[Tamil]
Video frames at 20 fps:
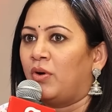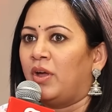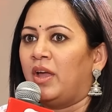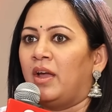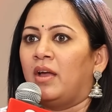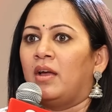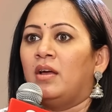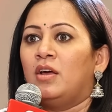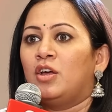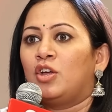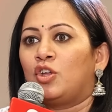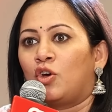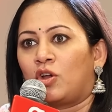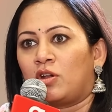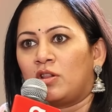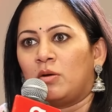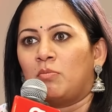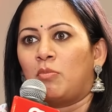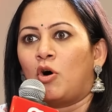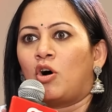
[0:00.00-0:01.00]
கோயிங்
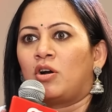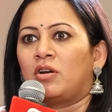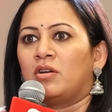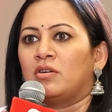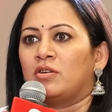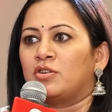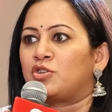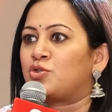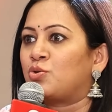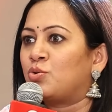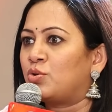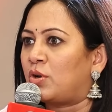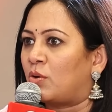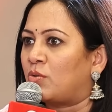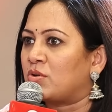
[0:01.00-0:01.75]
யூஆர் இந்த பார்டர் ஷூட்